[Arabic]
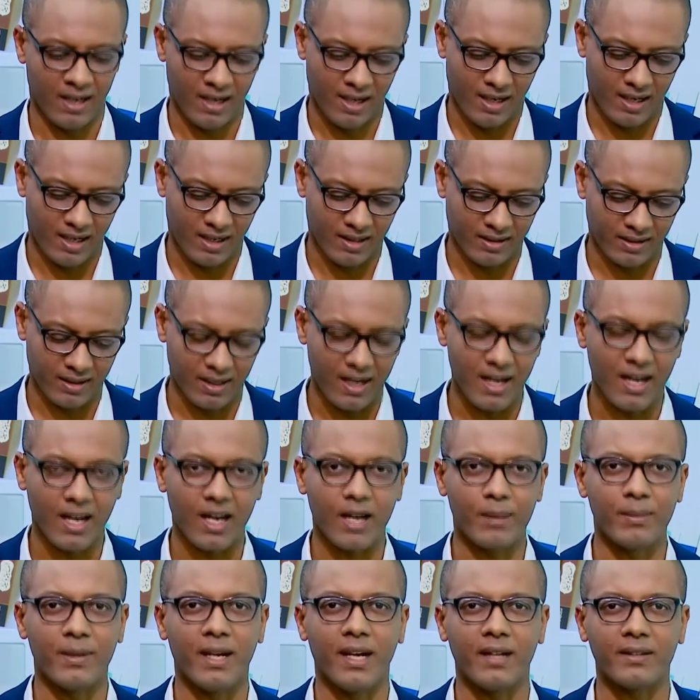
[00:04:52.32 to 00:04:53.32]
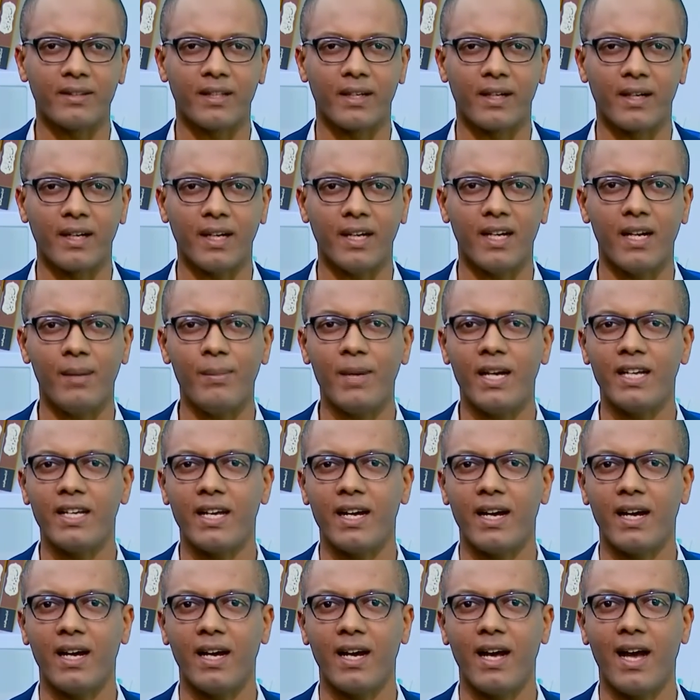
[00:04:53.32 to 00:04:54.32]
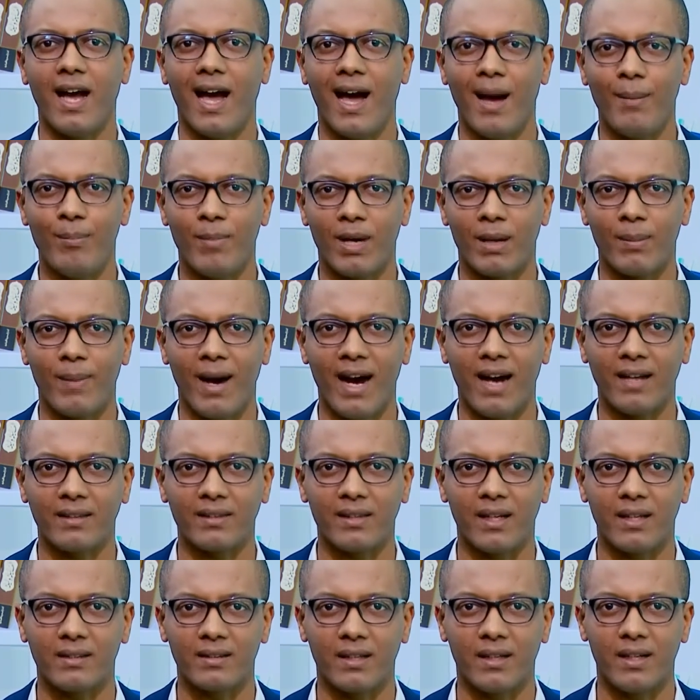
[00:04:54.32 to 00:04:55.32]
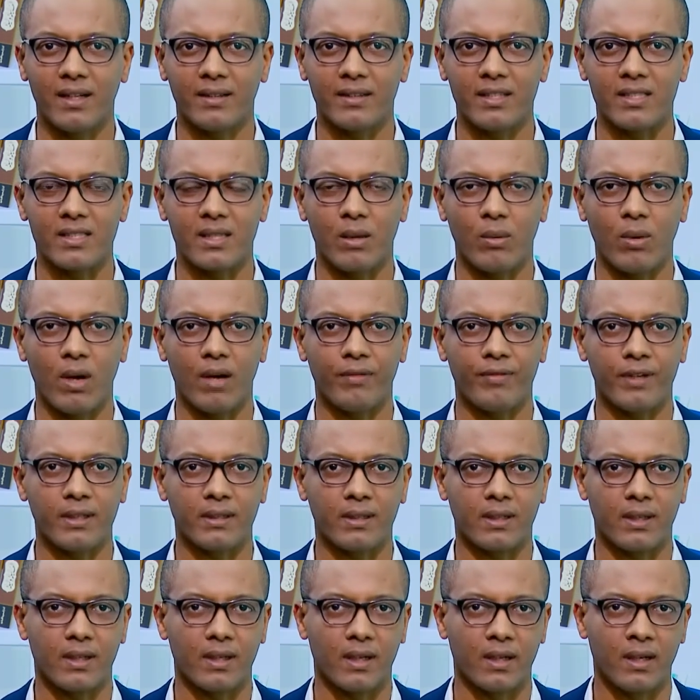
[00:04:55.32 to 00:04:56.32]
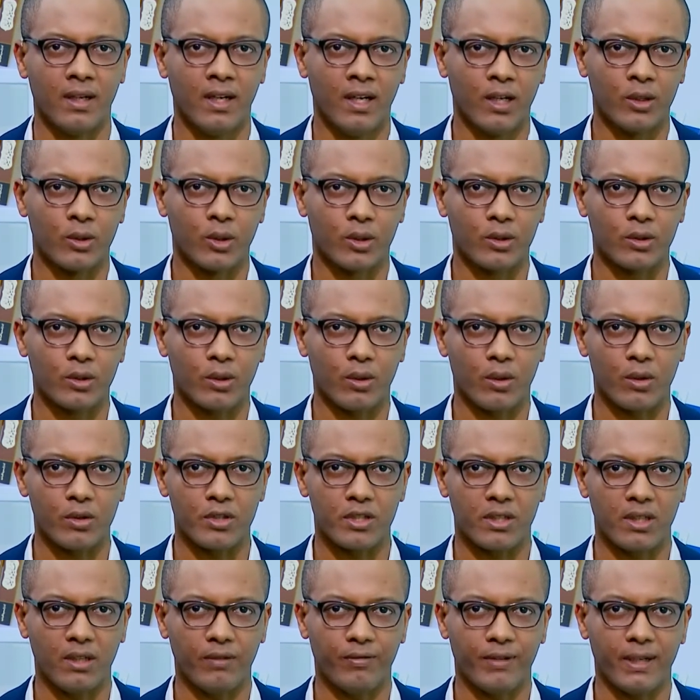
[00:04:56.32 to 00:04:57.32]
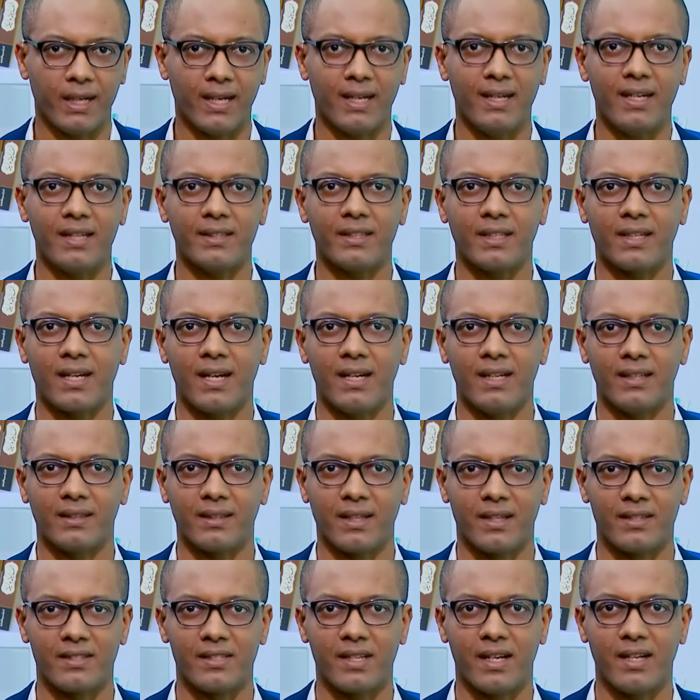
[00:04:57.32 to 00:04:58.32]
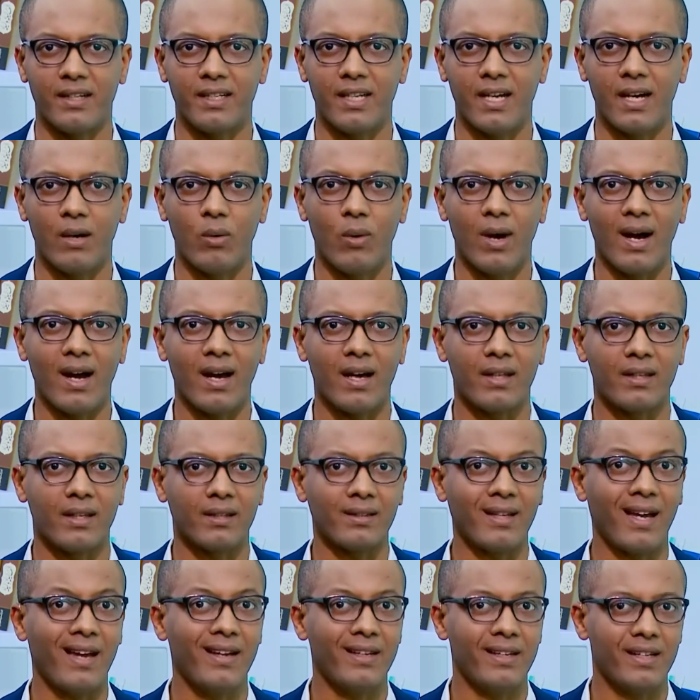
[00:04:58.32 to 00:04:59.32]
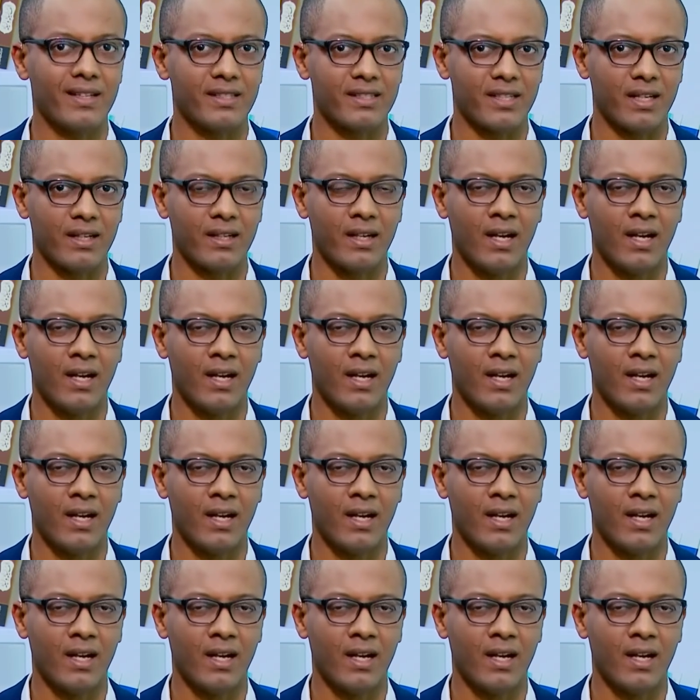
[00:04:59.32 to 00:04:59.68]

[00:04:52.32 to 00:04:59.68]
انطلاقا من هذه الرحلة ما هي أهم المحطات التي استوقفتك دكتور رشدي في رحلتك لتنزانيا وأخذت حيزا